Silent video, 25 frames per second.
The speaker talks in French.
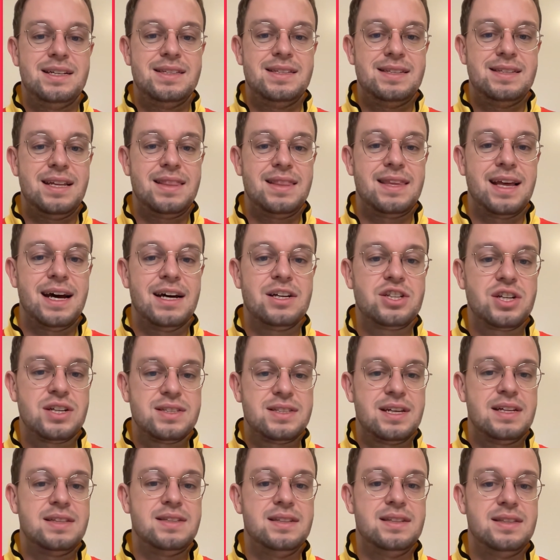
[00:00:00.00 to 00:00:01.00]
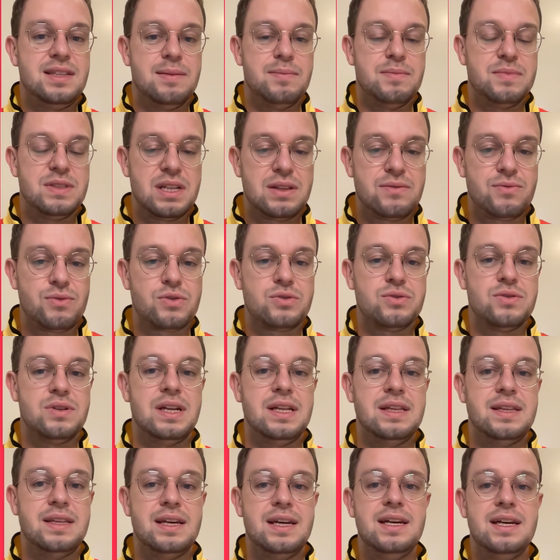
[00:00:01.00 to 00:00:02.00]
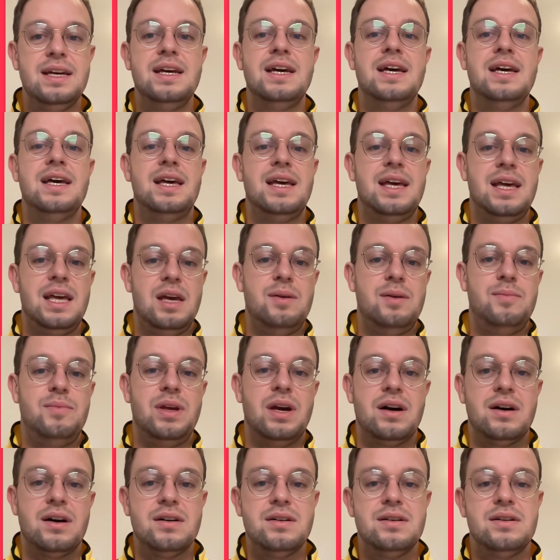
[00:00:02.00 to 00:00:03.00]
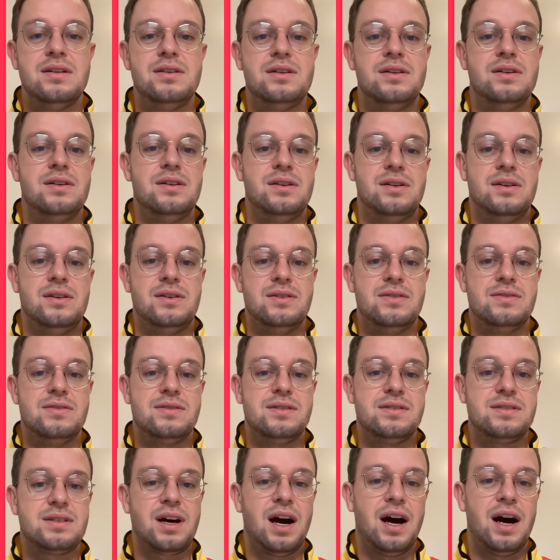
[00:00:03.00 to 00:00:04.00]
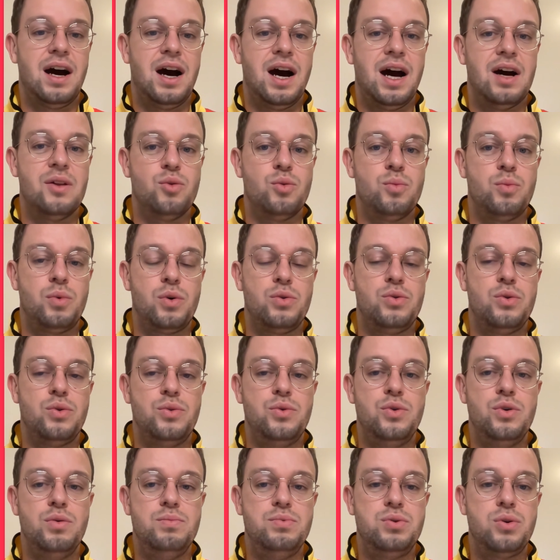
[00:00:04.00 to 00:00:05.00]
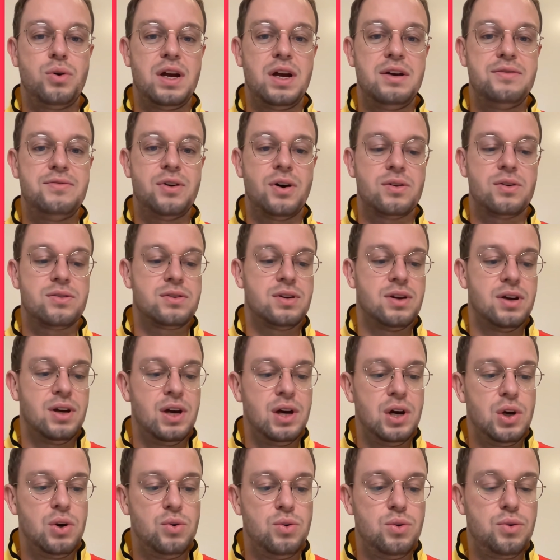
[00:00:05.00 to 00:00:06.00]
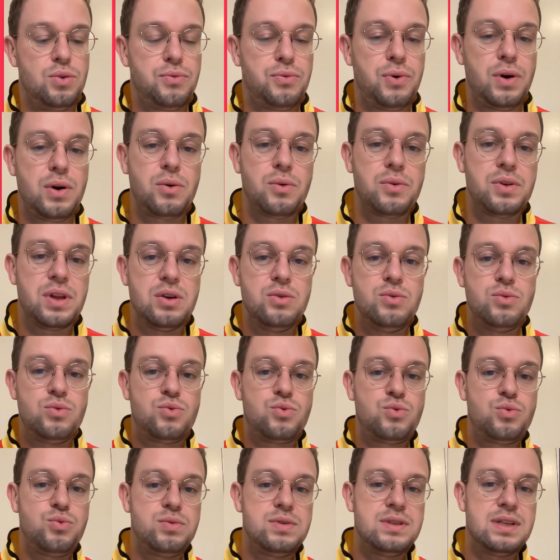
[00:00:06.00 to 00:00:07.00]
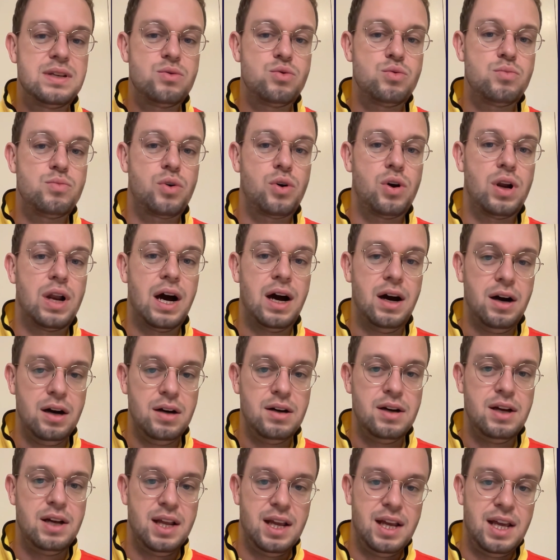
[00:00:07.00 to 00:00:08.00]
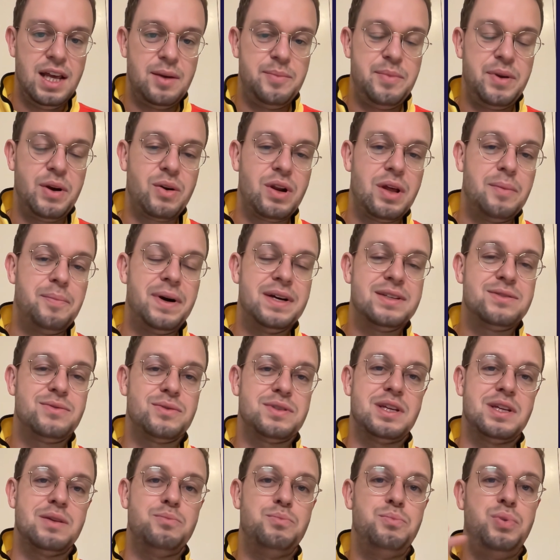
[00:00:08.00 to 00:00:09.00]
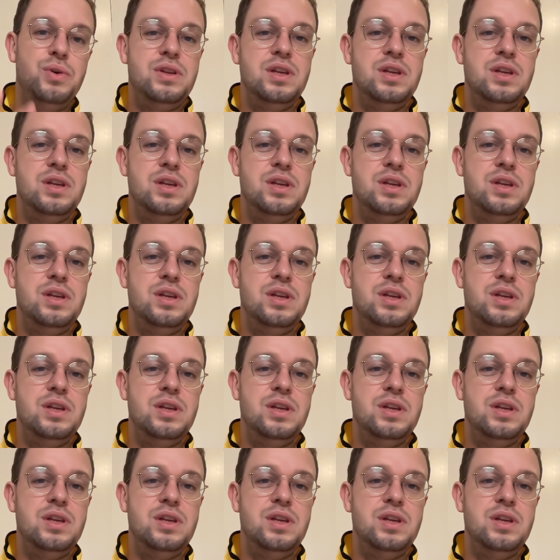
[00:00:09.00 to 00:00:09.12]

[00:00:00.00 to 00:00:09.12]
cette tâche, cet item, cette fonctionnalité eh bien, euh, ce sera un nombre de 2 pour effort. Une fois qu'on a eu tous ces nombres-là, eh bien, on les passe dans cette